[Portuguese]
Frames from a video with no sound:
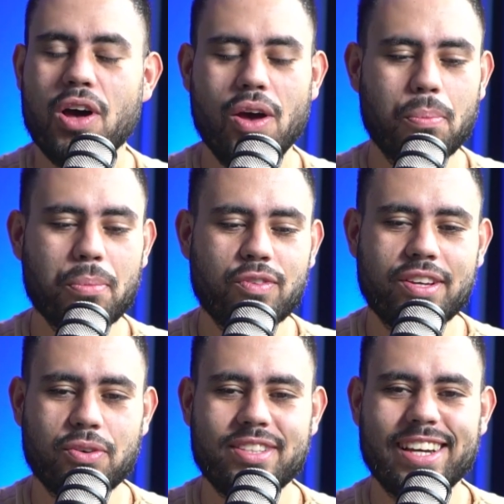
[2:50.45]
como que você
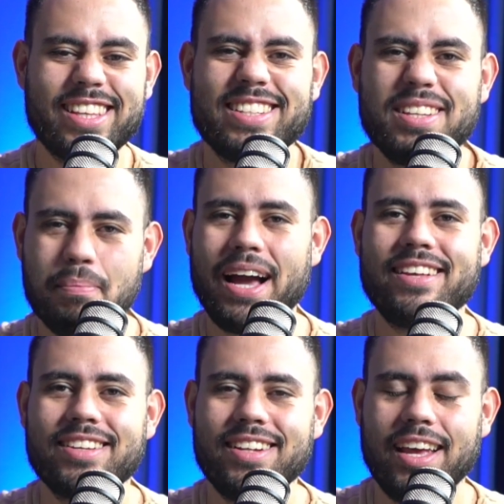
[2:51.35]
consegue trazer
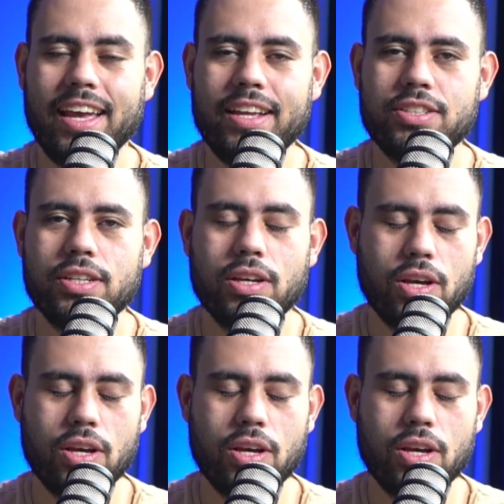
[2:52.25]
mais cliente,